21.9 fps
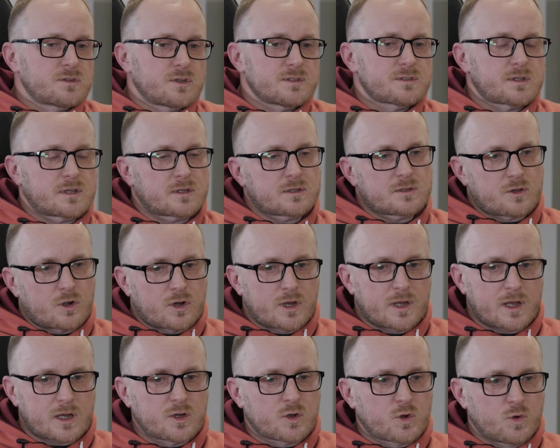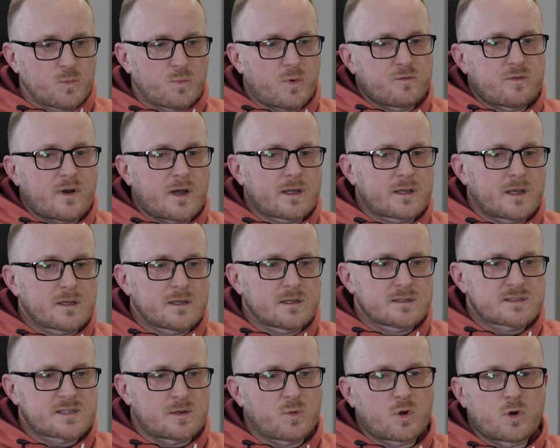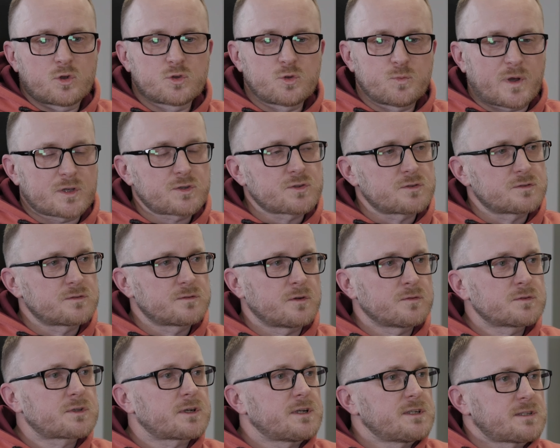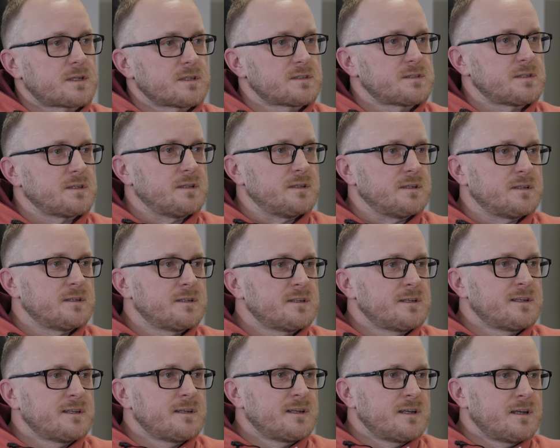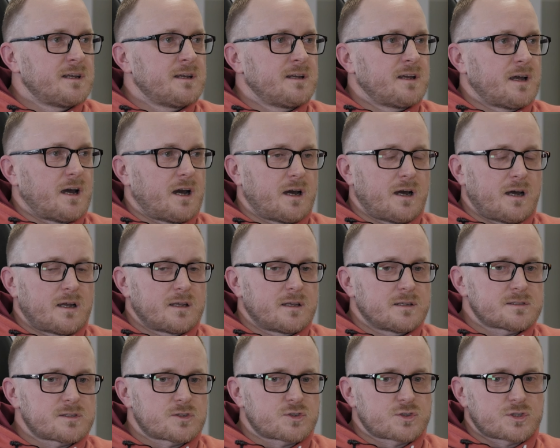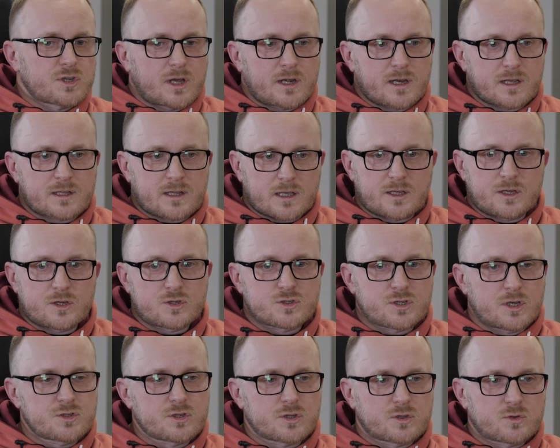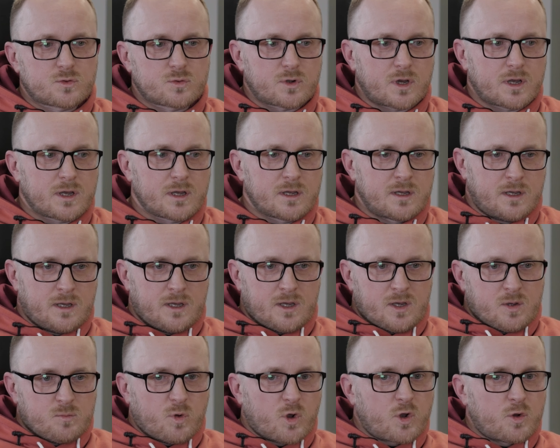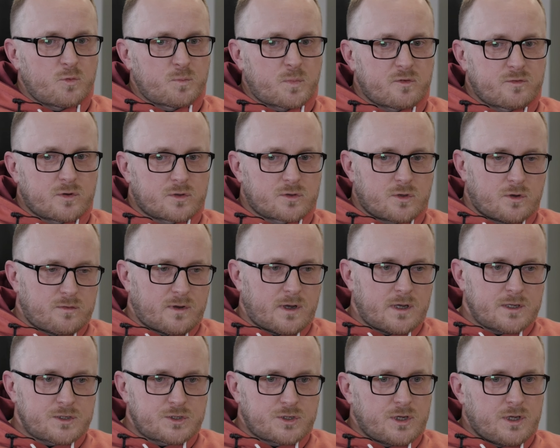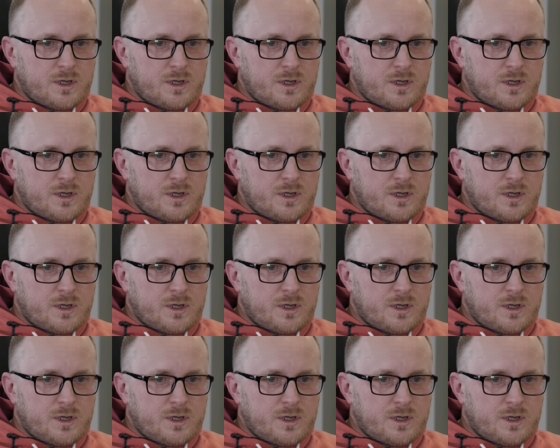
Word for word: to jest to, trochę jak kupowanie samochodu patrząc w dowód rejestracyjny. A jest szereg takich rzeczy, które mogą powodować,